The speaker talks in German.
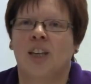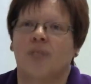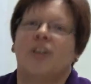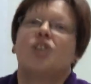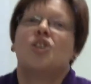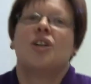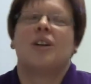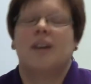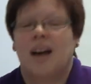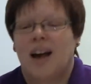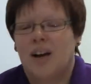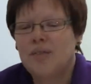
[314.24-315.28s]
Ja, wie ich schon
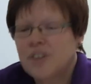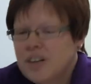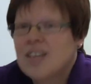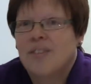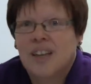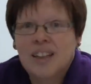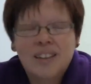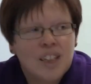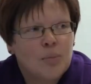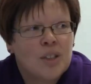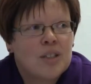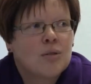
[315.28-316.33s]
anfangs erwähnt
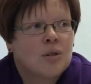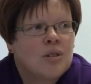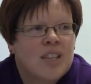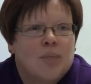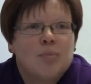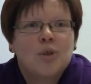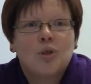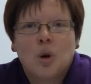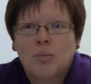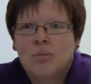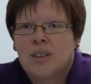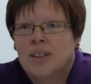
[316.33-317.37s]
habe, das Konzept
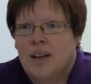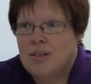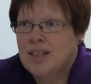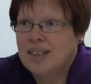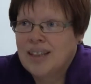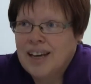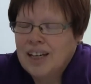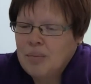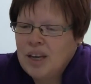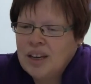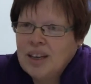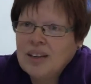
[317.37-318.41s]
kommt aus
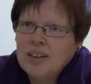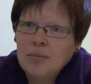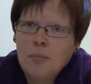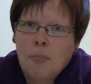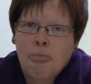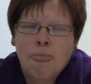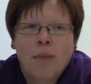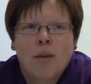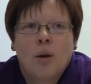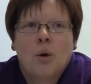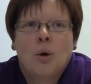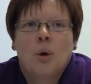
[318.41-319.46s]
Lateinamerika.
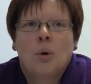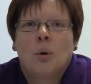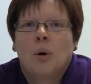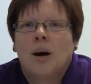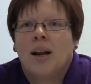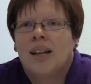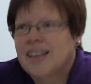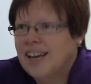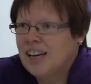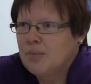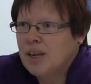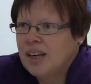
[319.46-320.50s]

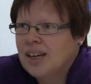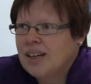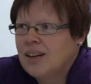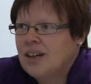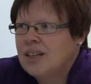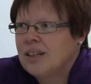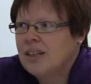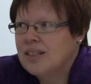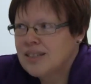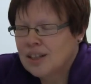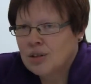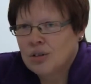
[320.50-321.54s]
Lateinamerika
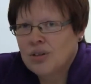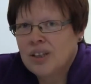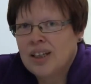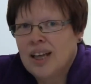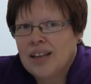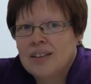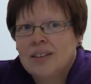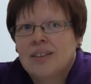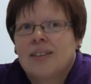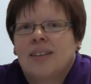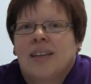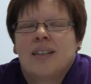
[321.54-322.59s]
ist ein
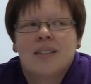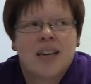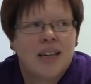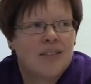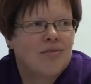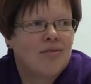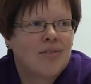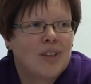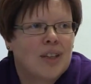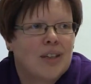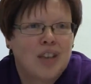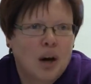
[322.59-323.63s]
Kontinent, der seit
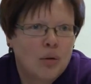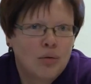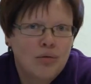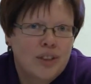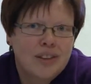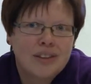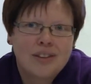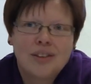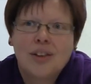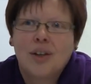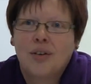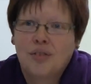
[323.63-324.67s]

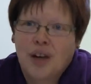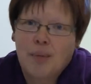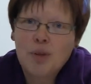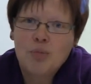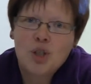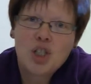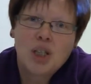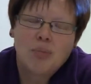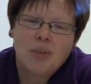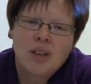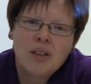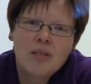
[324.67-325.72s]
Jahrhunderten
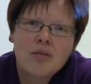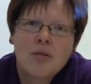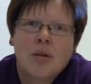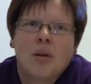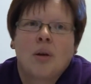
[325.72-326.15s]
fremdbestimmt ist.